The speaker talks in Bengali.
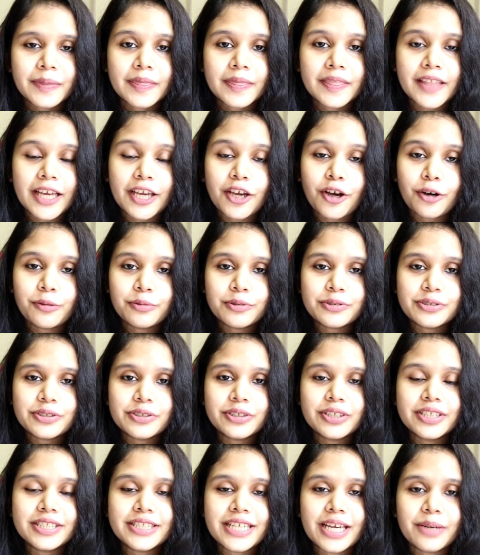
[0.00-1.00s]
তাই
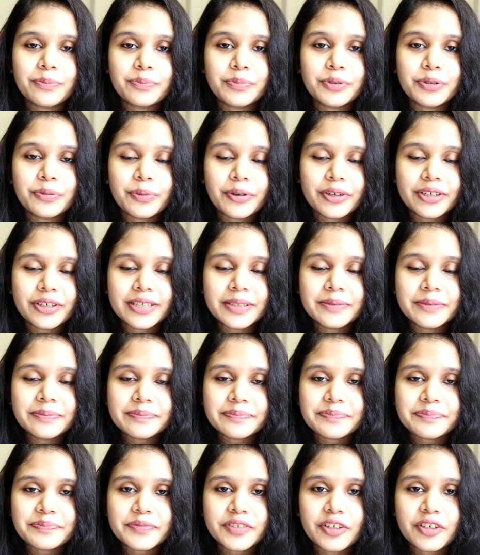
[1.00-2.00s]
অবশ্যই শ্যাম্পুর পরে
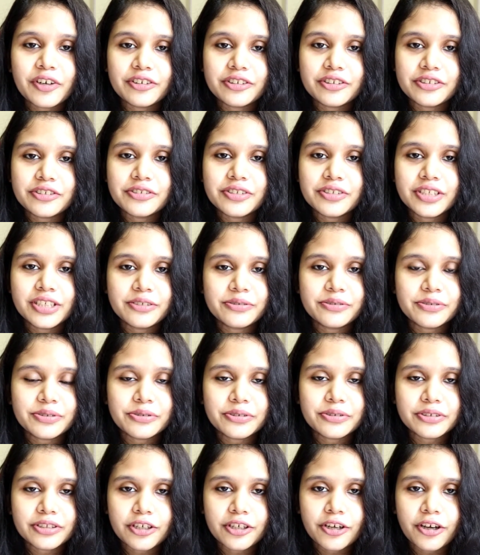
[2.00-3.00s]
কন্ডিশনার ইউজ
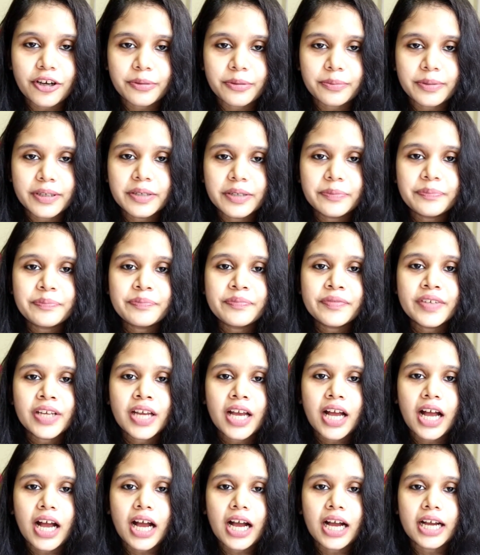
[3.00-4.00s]
করতে হবে
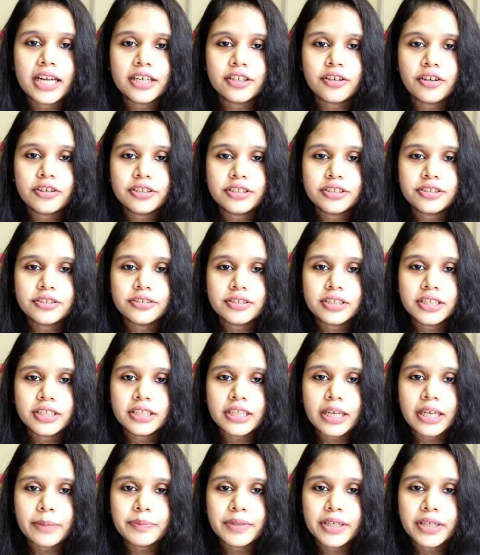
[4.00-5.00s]
আর
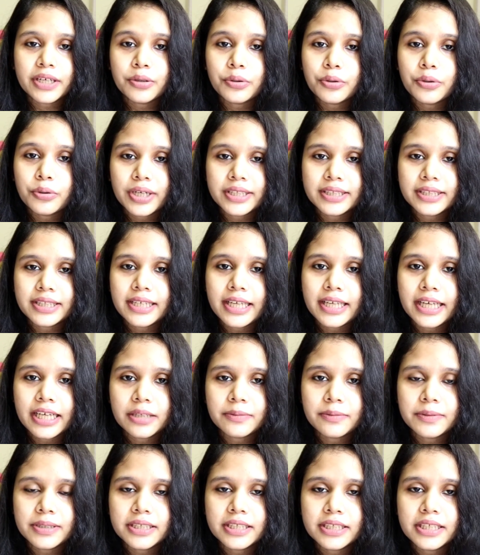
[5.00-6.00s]
কন্ডিশনার আপনারা গোড়াতে
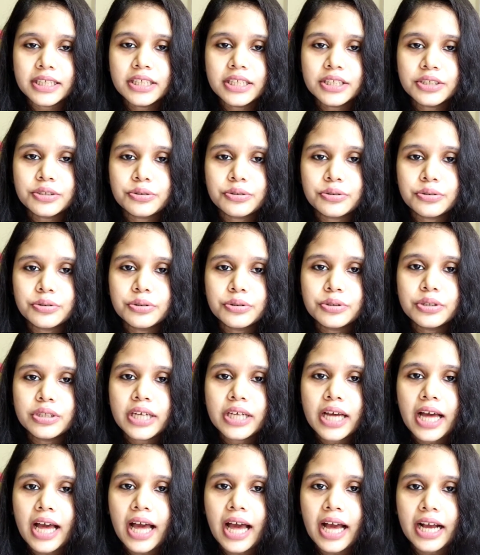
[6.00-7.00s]
লাগাবেন না শুধু
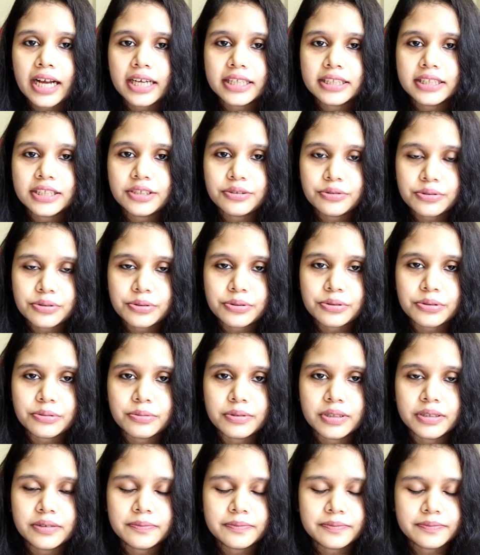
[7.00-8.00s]
আগাতে ইউজ
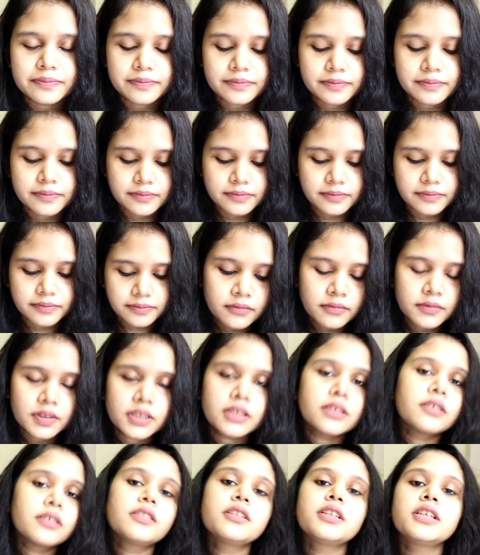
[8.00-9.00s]
করবেন
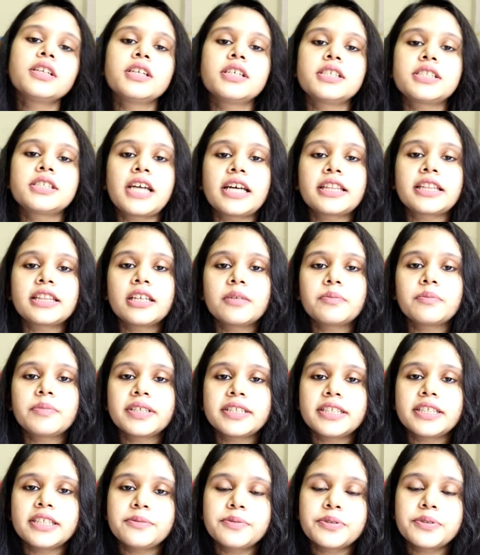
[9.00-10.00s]
সাত
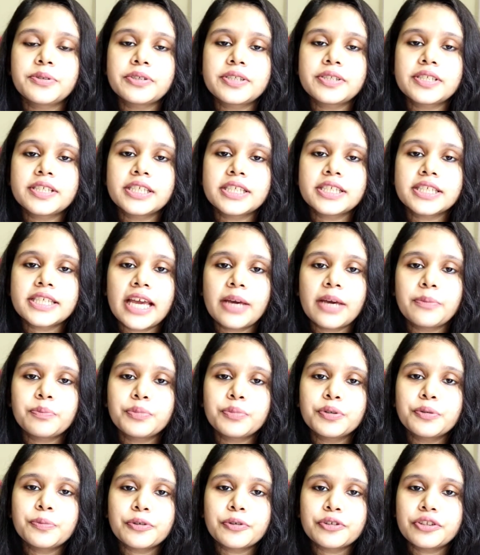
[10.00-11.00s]
নম্বর টিপস হচ্ছে
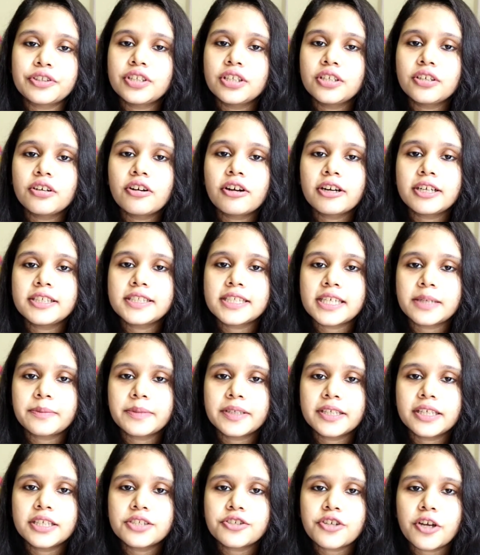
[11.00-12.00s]
শ্যাম্পু প্রতিদিন করা
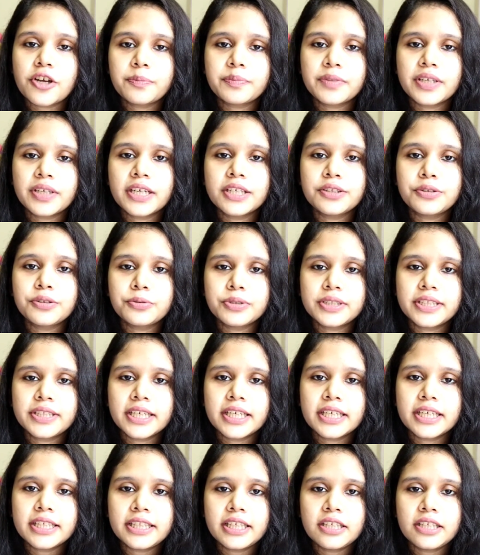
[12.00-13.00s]
যাবে না সপ্তাহে দুই
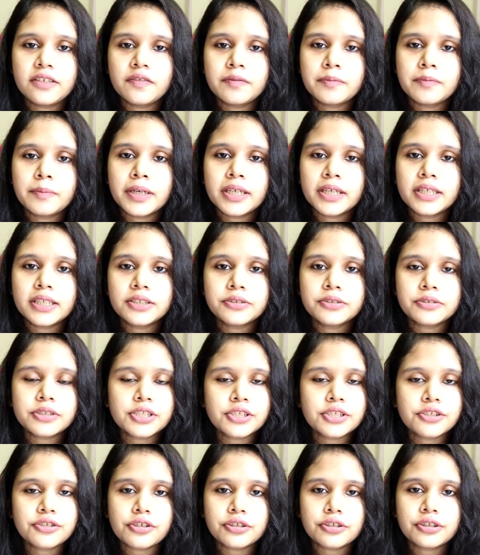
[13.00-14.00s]
থেকে তিনবারই
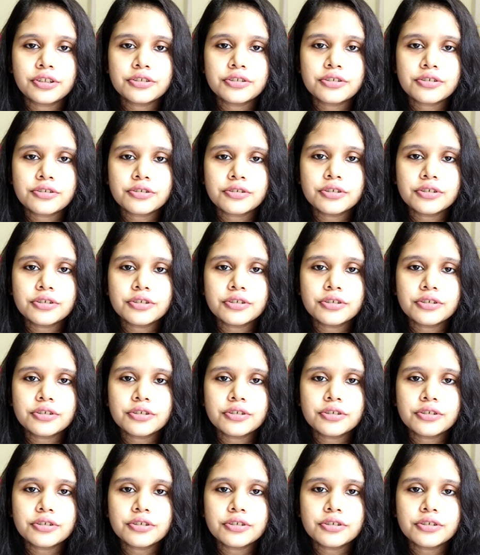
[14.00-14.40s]
হচ্ছে যথেষ্ট